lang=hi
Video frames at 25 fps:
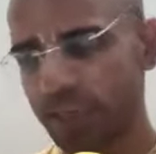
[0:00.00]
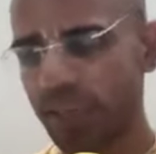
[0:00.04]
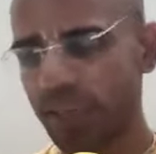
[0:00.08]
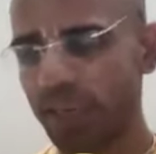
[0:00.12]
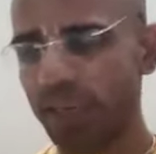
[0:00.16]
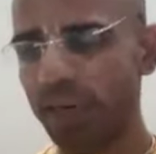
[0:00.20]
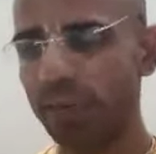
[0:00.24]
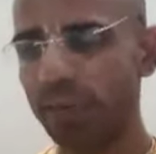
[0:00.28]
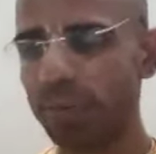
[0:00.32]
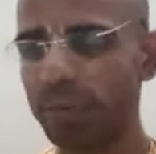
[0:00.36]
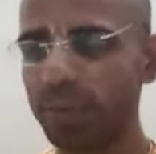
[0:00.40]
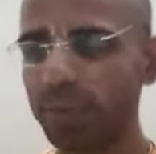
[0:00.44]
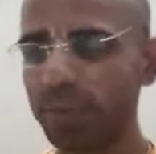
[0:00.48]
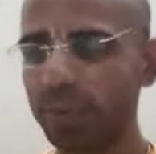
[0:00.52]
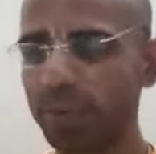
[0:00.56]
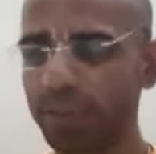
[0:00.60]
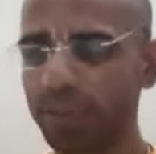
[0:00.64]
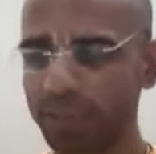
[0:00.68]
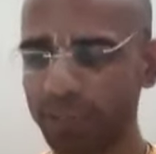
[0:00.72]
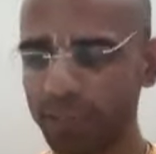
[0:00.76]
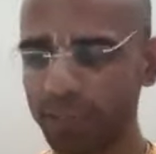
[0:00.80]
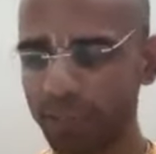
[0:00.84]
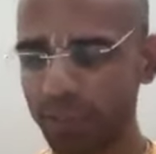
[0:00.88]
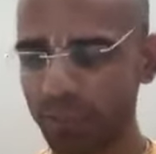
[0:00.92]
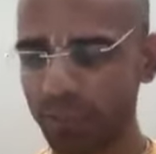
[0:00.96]
षड भी
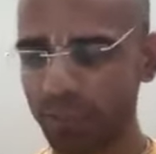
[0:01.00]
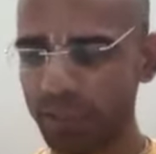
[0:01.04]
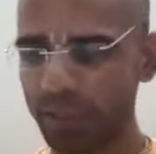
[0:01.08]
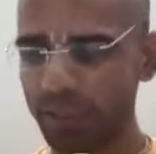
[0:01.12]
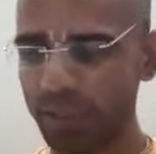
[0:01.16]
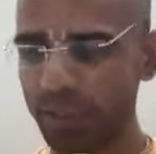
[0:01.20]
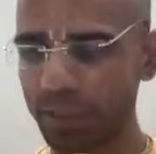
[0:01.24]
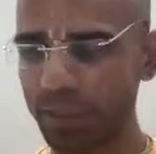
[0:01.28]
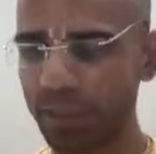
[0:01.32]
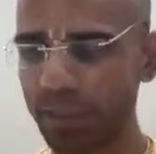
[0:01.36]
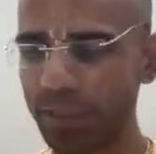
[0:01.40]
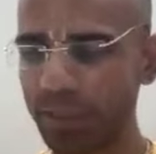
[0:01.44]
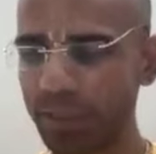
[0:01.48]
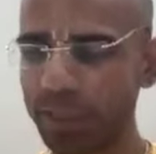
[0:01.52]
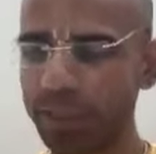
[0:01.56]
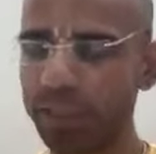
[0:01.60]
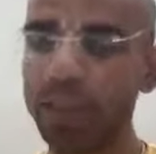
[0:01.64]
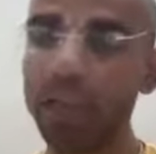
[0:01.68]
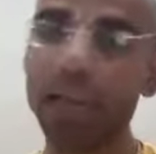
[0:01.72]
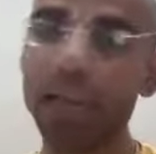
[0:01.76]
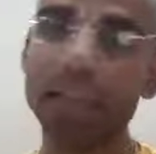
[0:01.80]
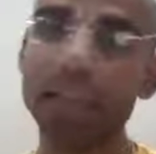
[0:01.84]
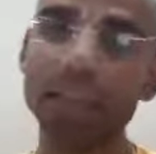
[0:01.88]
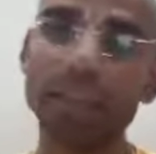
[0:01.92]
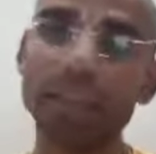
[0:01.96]
भक्ति प्रसिद्ध थी
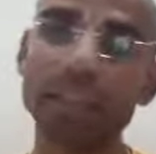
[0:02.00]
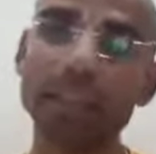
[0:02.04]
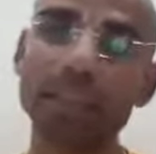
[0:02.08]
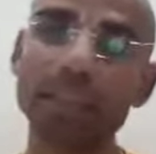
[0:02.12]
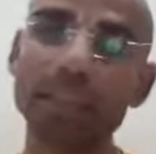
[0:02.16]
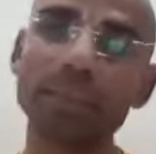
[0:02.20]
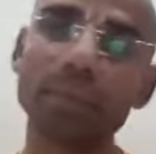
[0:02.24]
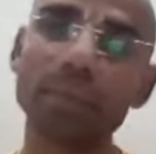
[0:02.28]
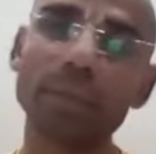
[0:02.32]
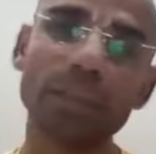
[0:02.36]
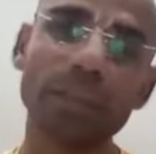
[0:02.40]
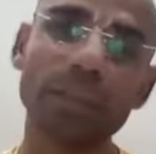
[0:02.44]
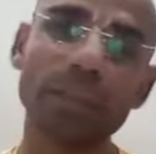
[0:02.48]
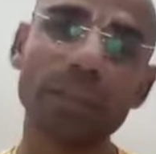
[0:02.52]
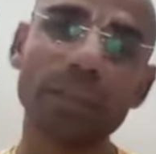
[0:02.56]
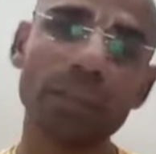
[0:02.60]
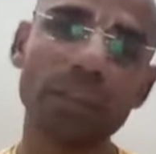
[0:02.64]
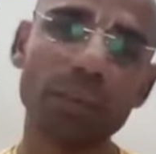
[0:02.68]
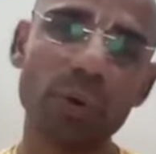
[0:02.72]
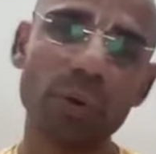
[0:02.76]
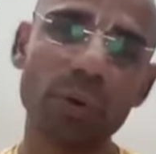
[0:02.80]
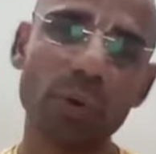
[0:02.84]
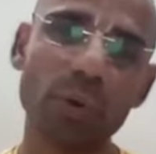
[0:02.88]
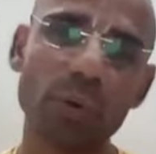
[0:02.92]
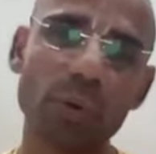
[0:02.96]
छह चीजें
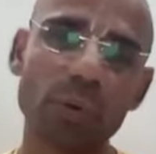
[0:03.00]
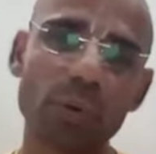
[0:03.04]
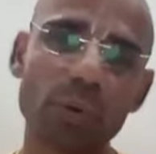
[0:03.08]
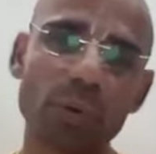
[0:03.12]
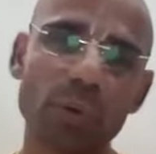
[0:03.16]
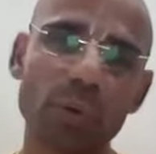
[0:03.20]
भक्ति को